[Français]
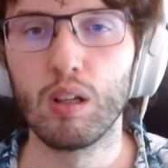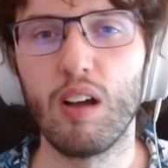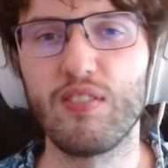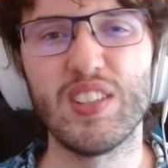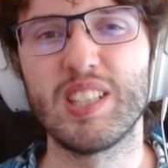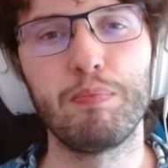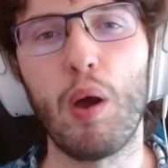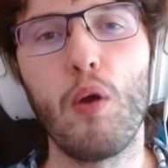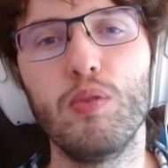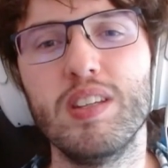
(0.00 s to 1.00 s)
Enfin, c'est
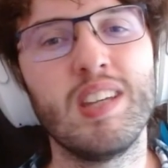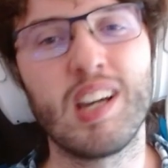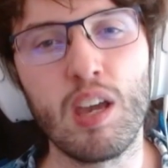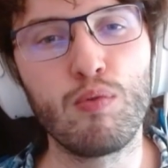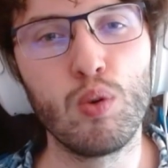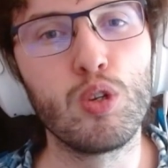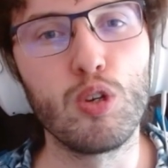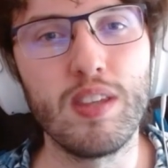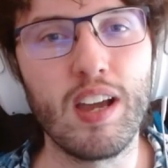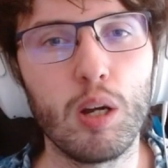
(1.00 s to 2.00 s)
pas une idée
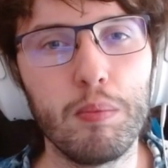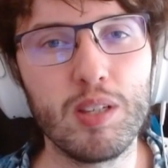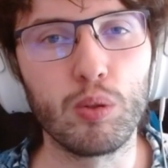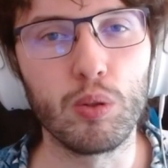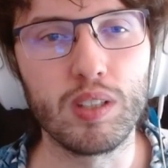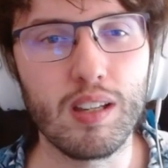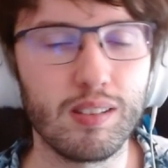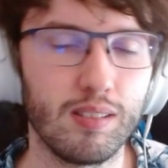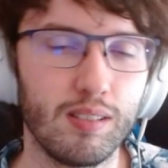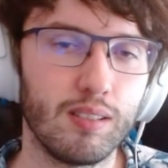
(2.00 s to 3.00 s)
révolutionnaire comme les autres
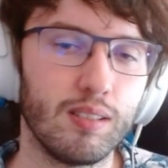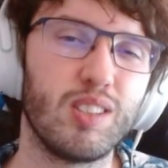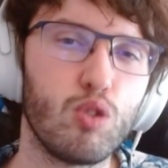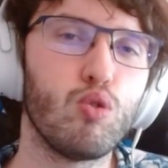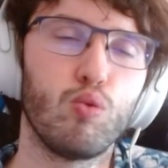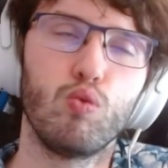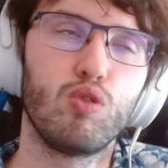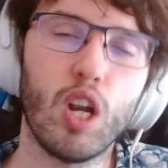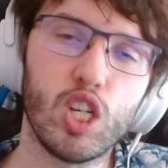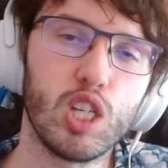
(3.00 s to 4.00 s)
cartes, c'est juste une
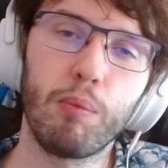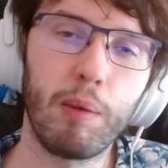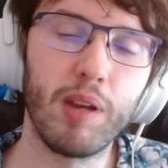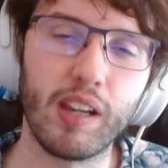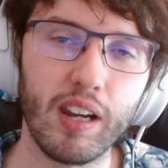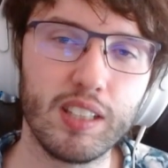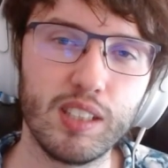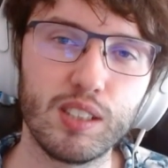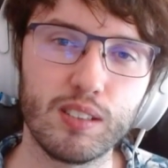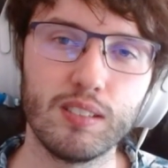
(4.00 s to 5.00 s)
carte, j'aimerais bien qu'elle
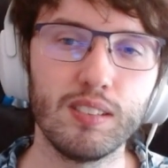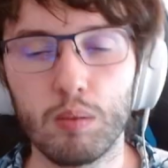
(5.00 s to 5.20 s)
existe.